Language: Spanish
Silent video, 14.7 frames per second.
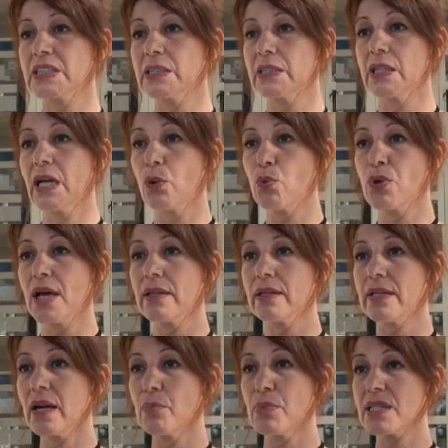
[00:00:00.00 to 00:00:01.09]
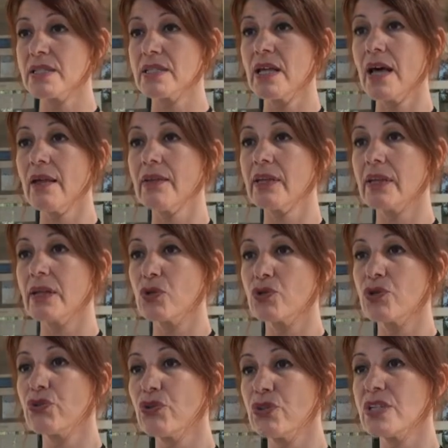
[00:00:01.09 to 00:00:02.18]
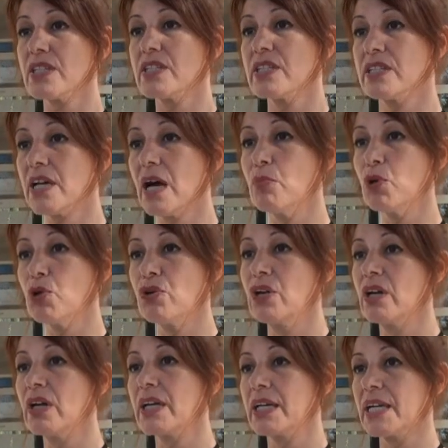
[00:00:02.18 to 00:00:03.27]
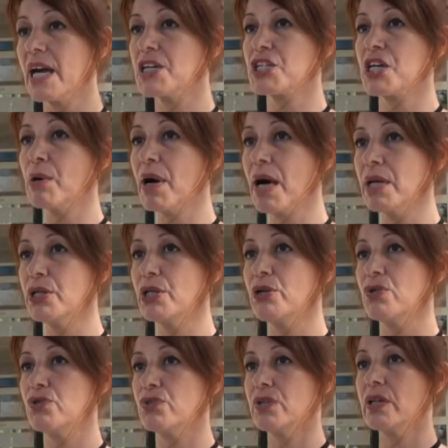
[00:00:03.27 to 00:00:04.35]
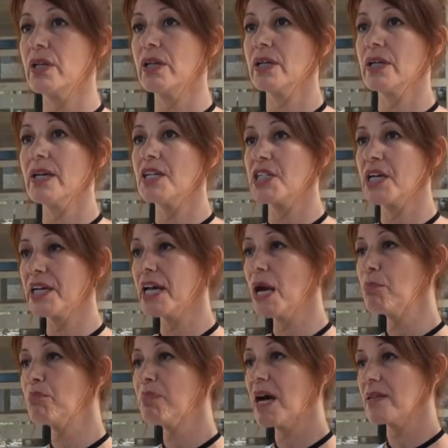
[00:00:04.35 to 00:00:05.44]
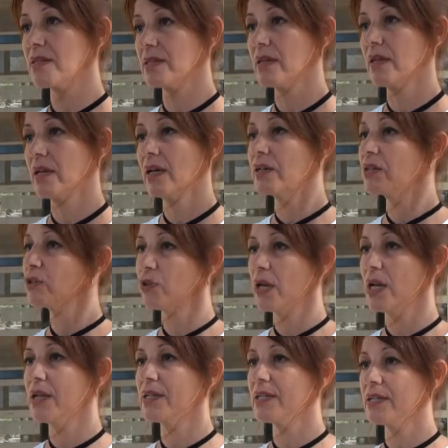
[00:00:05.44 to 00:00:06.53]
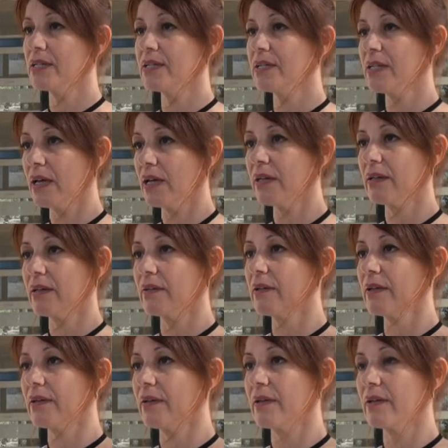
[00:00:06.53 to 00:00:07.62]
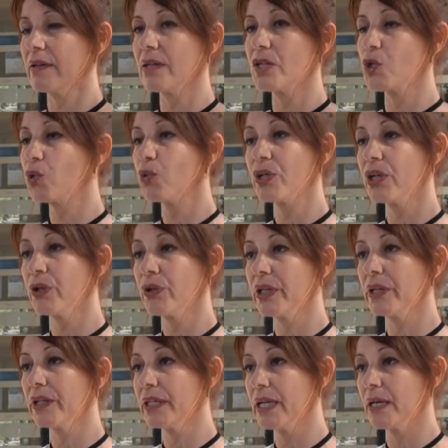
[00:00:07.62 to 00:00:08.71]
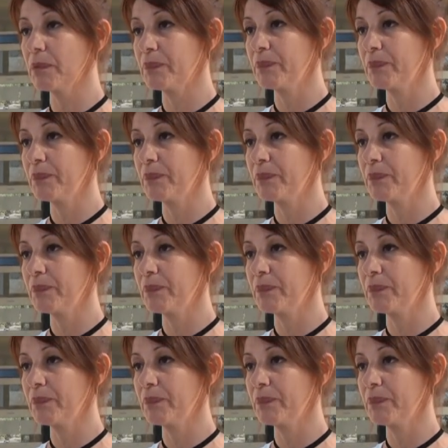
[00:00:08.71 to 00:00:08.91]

tienen alguna discapacidad y que nosotros necesitamos que haya baños, que haya rampas, todas las necesidades que surgen hoy en día.